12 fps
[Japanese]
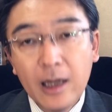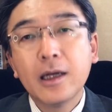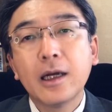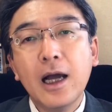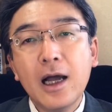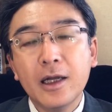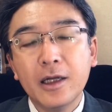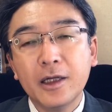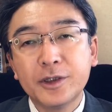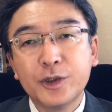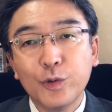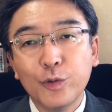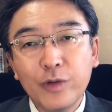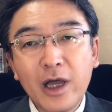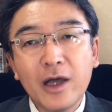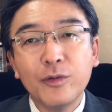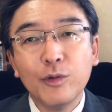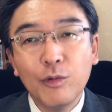が必要
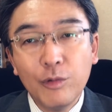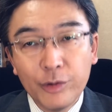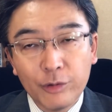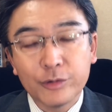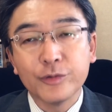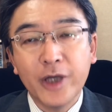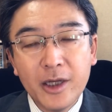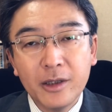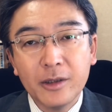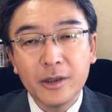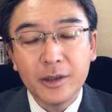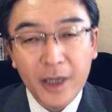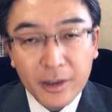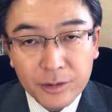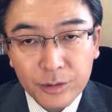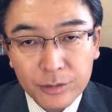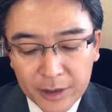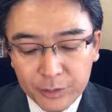な能力、原理、原
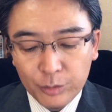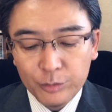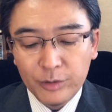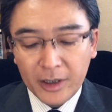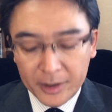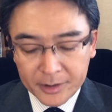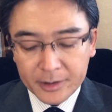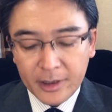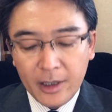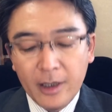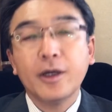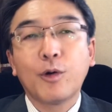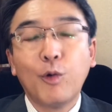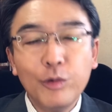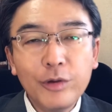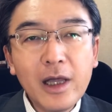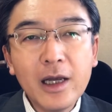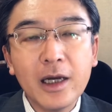則だということなんです。でこ
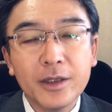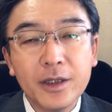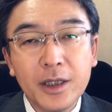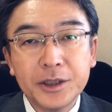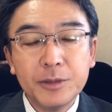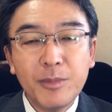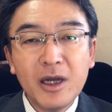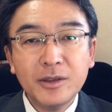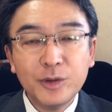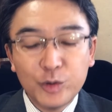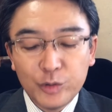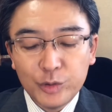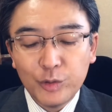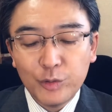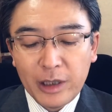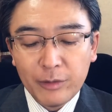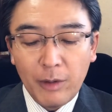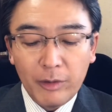の中で一番重要
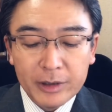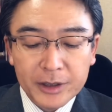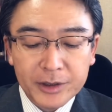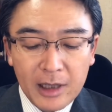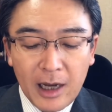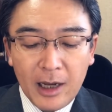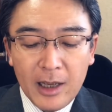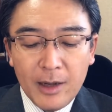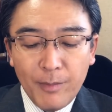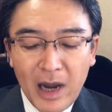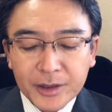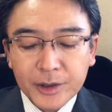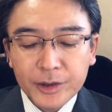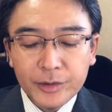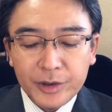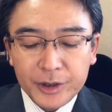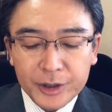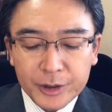なのが、私はま
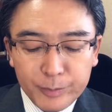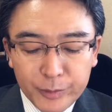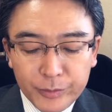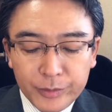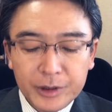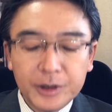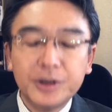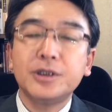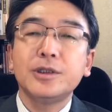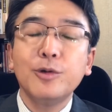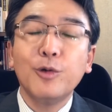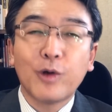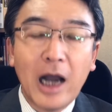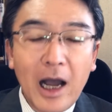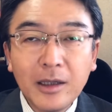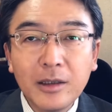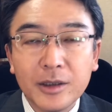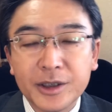ず自分自身を
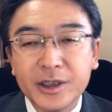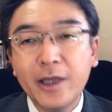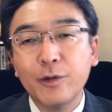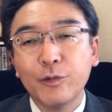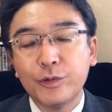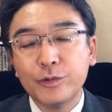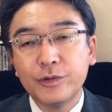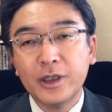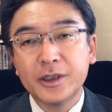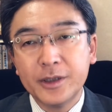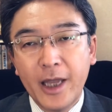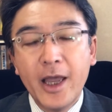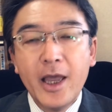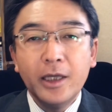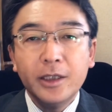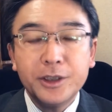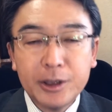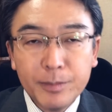管理せよというですね
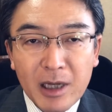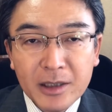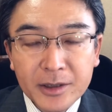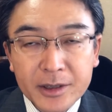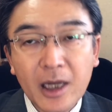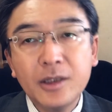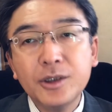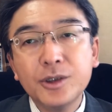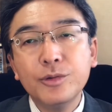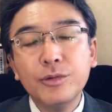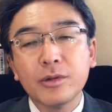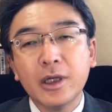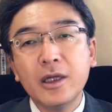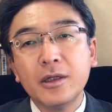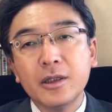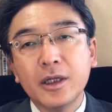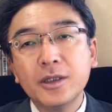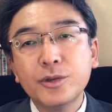一番最初の原
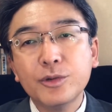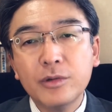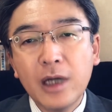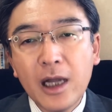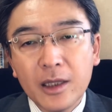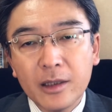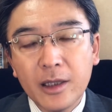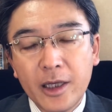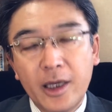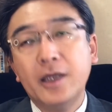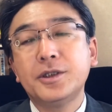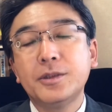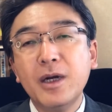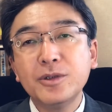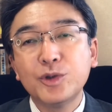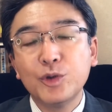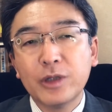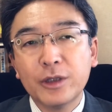理原則が一
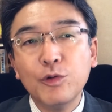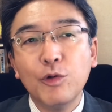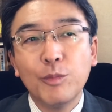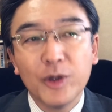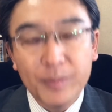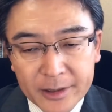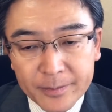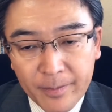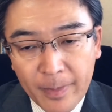番重要だと思います。